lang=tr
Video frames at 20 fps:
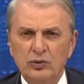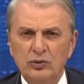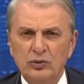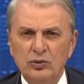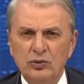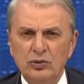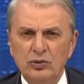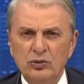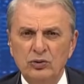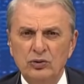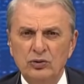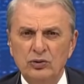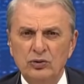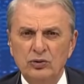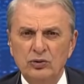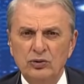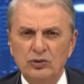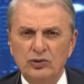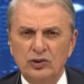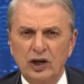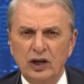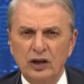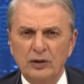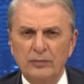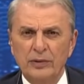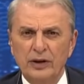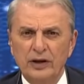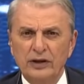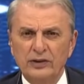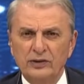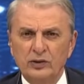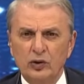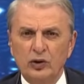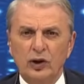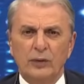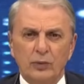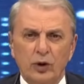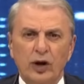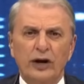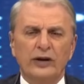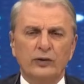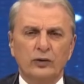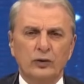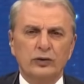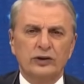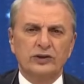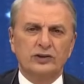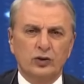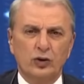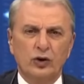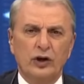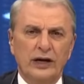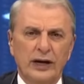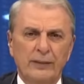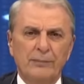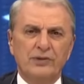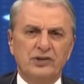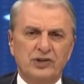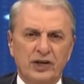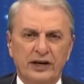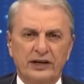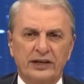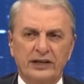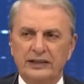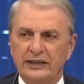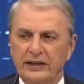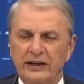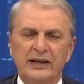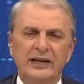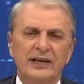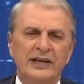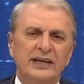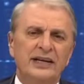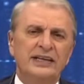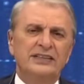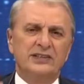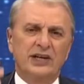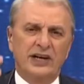düdüğünü çalmaz ola. Bu Anadolu'da söylenen bir şarkıydı.